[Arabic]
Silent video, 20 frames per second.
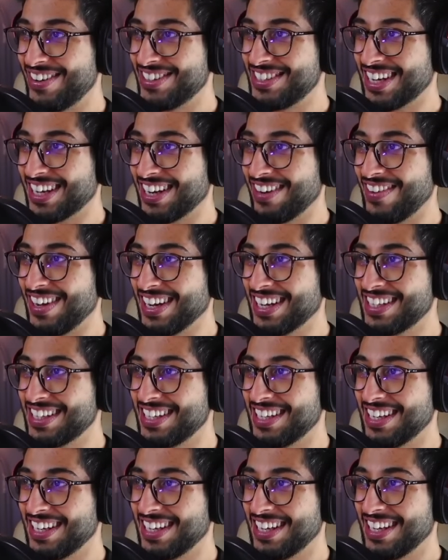شغل
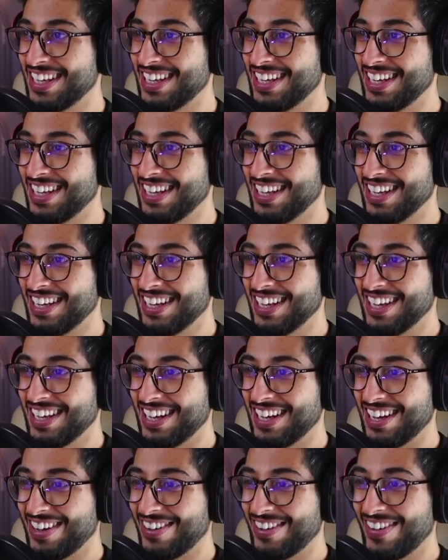وقت
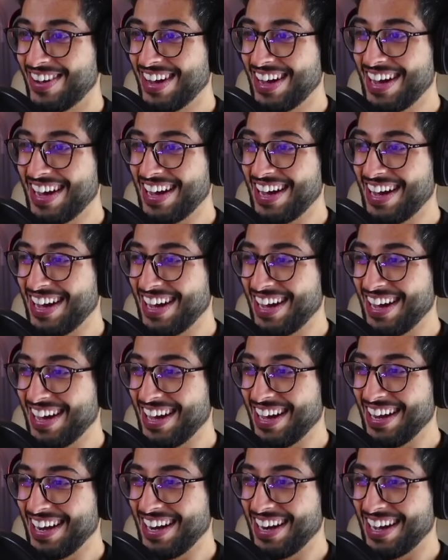
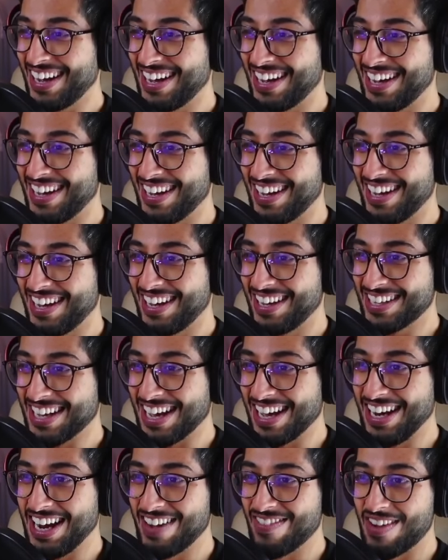هلا
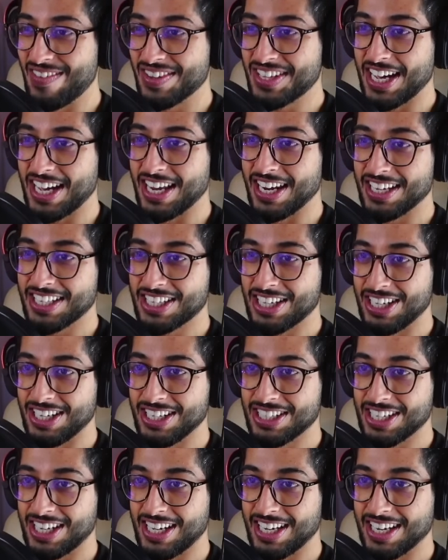تعالي حمامه تعالي
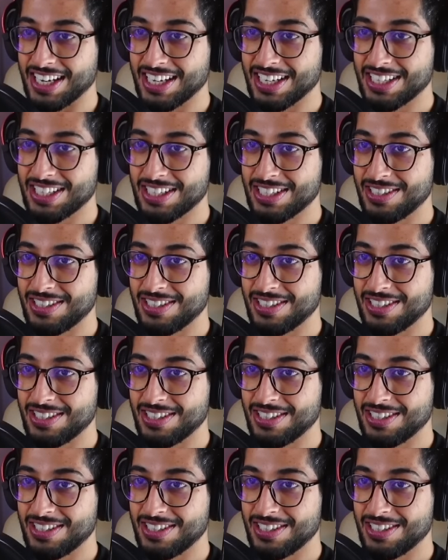تعالي تعالي